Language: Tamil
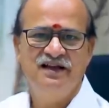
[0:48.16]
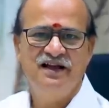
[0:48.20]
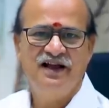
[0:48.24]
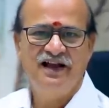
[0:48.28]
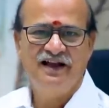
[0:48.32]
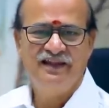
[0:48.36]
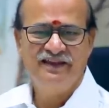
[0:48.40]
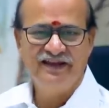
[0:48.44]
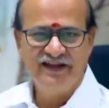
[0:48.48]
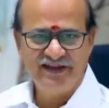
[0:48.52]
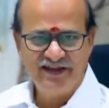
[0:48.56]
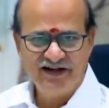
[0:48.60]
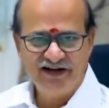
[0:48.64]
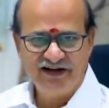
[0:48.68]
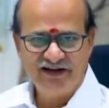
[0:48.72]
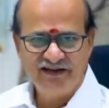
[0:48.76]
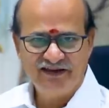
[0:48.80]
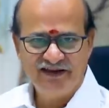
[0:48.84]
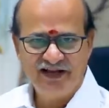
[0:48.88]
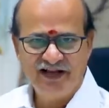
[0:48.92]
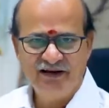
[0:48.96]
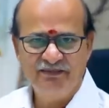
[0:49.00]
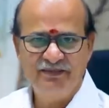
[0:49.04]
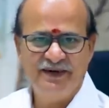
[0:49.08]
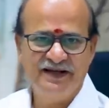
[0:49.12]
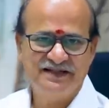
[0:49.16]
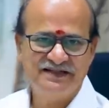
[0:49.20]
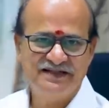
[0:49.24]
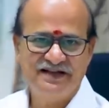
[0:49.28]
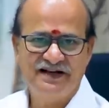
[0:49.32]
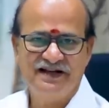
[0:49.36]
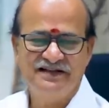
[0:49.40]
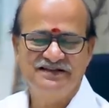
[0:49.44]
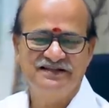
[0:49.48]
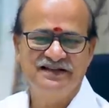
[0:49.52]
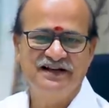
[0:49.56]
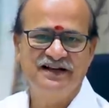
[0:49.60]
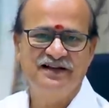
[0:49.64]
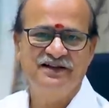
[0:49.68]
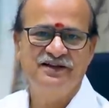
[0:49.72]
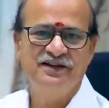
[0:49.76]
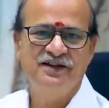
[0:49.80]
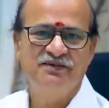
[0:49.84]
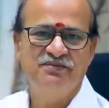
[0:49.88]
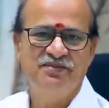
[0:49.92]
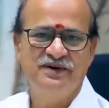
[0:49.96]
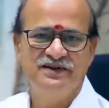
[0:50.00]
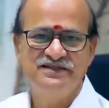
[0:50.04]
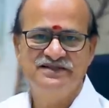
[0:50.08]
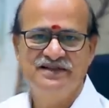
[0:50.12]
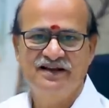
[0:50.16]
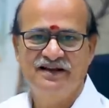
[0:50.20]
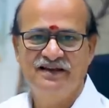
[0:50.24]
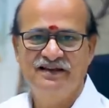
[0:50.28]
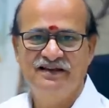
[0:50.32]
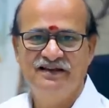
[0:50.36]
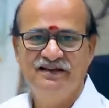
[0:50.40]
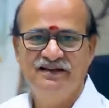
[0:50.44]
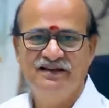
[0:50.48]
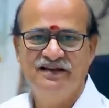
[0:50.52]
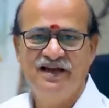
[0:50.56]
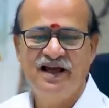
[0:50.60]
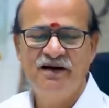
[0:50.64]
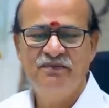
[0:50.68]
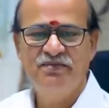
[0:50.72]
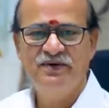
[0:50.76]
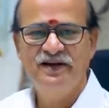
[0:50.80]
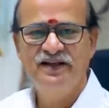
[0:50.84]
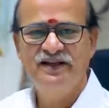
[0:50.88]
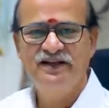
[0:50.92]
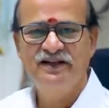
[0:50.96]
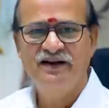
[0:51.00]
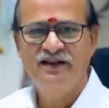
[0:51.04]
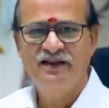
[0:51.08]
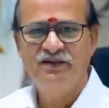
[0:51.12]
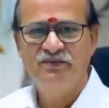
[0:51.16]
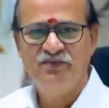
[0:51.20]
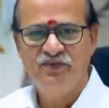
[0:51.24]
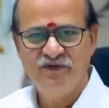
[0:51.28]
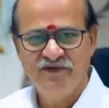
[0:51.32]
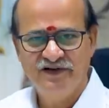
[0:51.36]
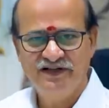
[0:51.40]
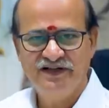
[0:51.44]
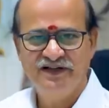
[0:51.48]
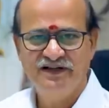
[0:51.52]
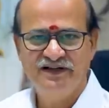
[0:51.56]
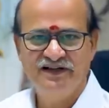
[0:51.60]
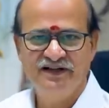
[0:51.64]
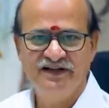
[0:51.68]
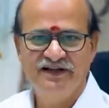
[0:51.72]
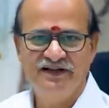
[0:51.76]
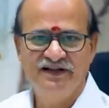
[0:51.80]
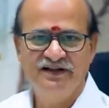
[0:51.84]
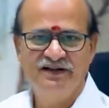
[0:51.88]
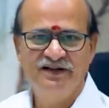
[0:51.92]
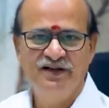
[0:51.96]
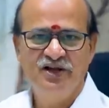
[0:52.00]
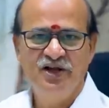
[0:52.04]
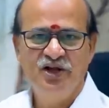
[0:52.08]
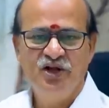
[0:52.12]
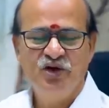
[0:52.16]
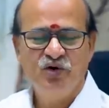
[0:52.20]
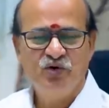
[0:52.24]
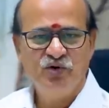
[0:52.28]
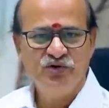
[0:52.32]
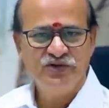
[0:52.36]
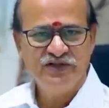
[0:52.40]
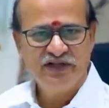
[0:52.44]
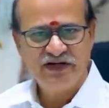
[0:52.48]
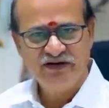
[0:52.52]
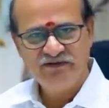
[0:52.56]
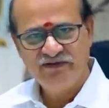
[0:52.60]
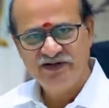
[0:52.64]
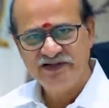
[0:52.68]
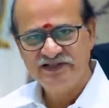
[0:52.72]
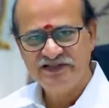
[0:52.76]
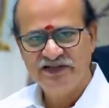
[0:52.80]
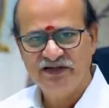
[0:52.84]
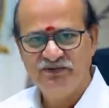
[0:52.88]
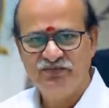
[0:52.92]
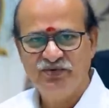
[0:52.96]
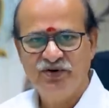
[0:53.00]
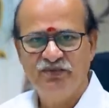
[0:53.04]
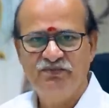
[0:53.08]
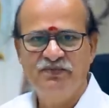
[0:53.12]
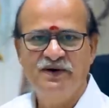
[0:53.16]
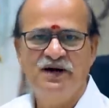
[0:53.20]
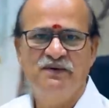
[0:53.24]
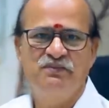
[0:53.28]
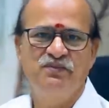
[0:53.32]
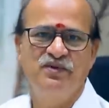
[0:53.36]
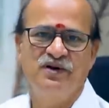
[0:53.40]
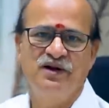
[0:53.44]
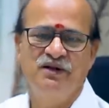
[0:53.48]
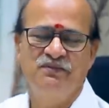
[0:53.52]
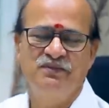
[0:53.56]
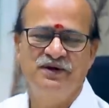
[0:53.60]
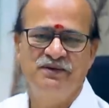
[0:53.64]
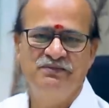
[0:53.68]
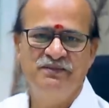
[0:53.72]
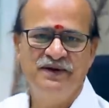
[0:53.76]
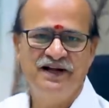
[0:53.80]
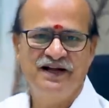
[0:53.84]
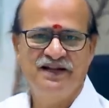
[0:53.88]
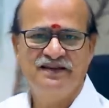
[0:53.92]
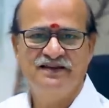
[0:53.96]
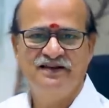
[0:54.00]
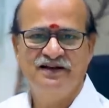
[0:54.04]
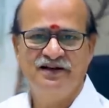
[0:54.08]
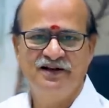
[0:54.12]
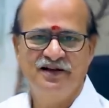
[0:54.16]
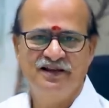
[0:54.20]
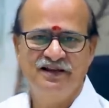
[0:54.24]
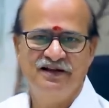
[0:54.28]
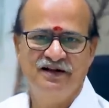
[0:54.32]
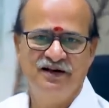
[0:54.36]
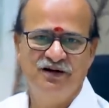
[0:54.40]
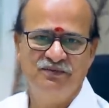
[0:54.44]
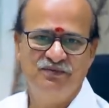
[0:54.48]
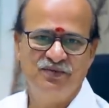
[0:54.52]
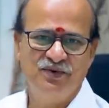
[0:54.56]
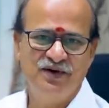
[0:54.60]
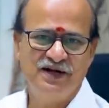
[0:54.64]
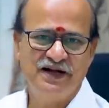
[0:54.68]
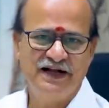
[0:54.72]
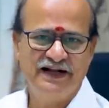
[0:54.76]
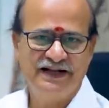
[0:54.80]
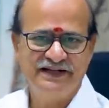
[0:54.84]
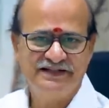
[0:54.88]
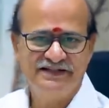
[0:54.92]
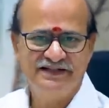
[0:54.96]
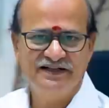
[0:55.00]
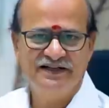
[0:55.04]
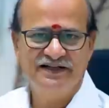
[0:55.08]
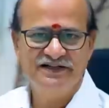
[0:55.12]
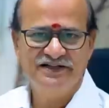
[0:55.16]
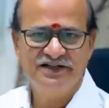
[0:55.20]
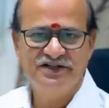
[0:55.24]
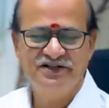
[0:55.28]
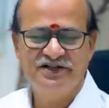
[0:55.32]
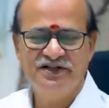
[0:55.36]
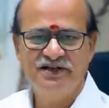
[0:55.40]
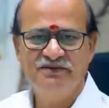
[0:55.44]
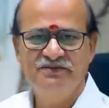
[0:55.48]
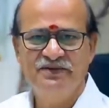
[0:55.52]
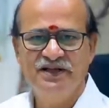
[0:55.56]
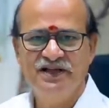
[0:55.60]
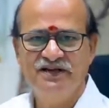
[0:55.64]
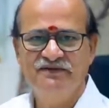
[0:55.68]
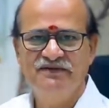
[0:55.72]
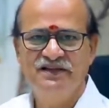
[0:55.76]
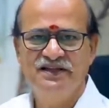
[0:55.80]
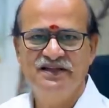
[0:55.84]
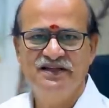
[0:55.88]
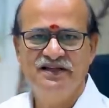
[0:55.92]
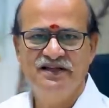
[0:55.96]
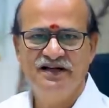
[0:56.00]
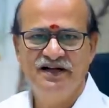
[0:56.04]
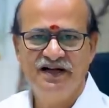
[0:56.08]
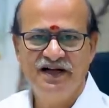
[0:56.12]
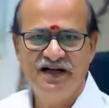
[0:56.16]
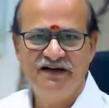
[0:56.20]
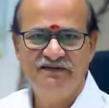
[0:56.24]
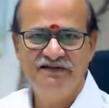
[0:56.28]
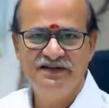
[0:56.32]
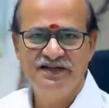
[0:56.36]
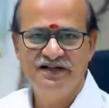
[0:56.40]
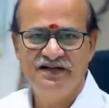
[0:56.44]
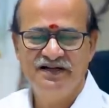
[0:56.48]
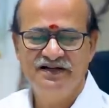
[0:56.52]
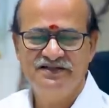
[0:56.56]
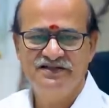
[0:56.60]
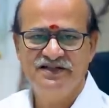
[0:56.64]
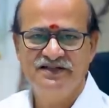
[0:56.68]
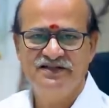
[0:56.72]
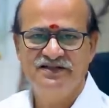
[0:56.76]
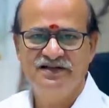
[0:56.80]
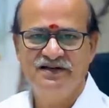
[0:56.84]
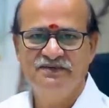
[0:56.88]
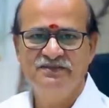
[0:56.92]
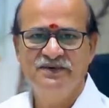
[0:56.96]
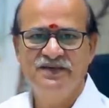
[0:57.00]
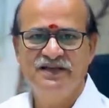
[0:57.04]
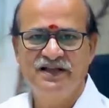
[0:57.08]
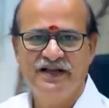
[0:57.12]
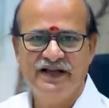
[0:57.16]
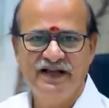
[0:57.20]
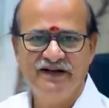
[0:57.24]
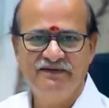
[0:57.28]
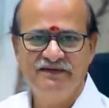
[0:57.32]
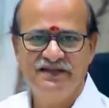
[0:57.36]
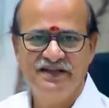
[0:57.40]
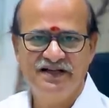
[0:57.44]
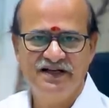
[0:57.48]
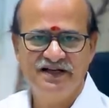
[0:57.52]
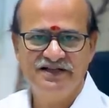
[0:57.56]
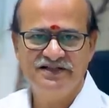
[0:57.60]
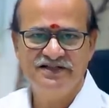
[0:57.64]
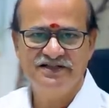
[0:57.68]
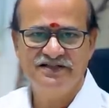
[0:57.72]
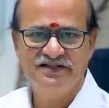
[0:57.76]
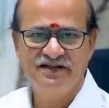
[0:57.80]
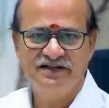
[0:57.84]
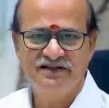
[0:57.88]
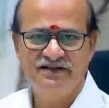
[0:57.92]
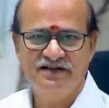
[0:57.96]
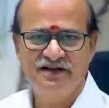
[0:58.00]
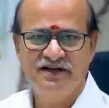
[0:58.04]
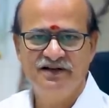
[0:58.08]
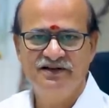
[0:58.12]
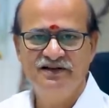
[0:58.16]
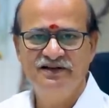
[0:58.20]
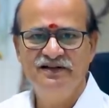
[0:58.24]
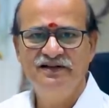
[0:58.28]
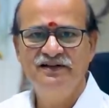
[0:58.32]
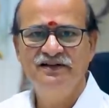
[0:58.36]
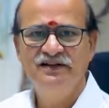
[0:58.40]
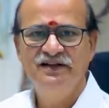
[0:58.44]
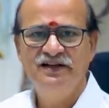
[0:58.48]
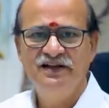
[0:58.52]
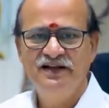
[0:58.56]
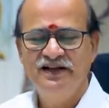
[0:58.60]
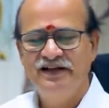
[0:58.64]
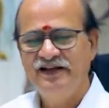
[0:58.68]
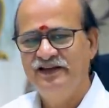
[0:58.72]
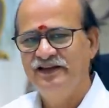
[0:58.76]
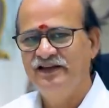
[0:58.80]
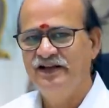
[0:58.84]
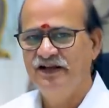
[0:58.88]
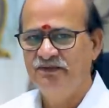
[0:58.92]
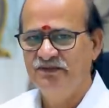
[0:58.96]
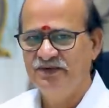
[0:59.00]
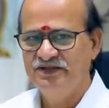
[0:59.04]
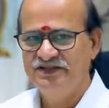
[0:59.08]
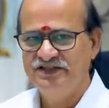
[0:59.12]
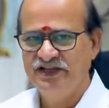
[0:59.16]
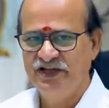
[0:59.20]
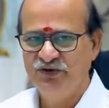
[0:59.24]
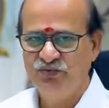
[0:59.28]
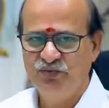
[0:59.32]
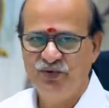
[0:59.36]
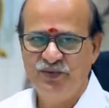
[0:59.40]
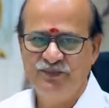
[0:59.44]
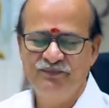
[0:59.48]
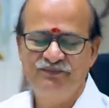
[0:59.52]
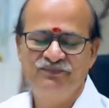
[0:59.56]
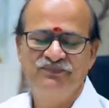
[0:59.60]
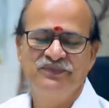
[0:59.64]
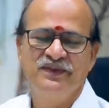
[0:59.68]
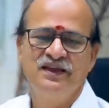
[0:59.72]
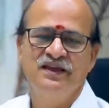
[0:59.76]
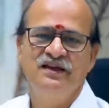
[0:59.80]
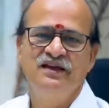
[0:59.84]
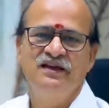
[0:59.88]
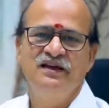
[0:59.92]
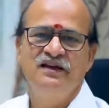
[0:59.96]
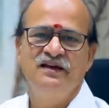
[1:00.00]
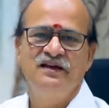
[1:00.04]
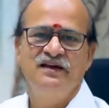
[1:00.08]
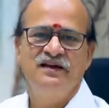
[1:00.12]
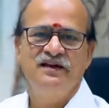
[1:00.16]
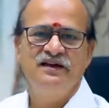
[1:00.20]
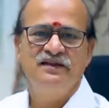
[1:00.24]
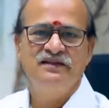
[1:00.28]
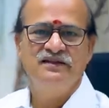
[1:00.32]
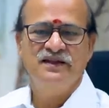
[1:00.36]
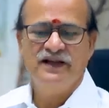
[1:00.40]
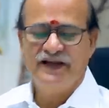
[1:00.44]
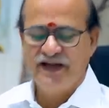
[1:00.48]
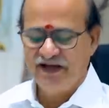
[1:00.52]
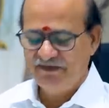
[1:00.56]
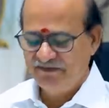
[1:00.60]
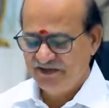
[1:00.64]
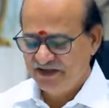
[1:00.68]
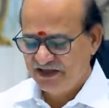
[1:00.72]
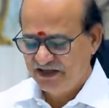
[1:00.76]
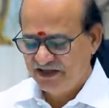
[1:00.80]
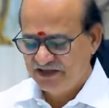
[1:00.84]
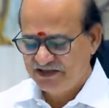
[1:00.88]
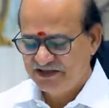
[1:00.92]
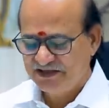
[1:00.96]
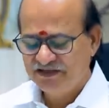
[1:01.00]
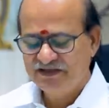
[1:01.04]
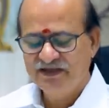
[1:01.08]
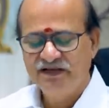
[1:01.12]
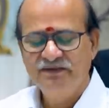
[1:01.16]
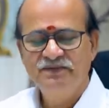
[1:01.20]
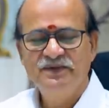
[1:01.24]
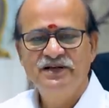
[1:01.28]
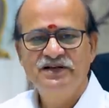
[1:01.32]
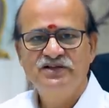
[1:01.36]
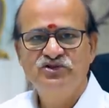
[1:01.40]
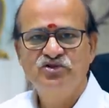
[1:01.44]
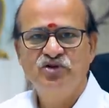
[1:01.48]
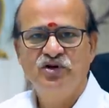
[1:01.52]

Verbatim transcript: அல்லது எதை எடுத்தாலும் மேசராசியிலேருந்தே பேசுகிறது அப்படிங்கிறத விட்டுட்டு கொஞ்சம் ரிவர்ஸில் போய் பார்ப்போம் நம்ம மீனத்திலிருந்து எடுப்போம் கடைசி நட்சத்திரம் இருபத்தி ஏழாவது நட்சத்திரம் இந்த ரேவதி நட்சத்திரத்திலேருந்து இதை நம்ம செய்வோம் இந்த ரேவதி நட்சத்திரம் என்று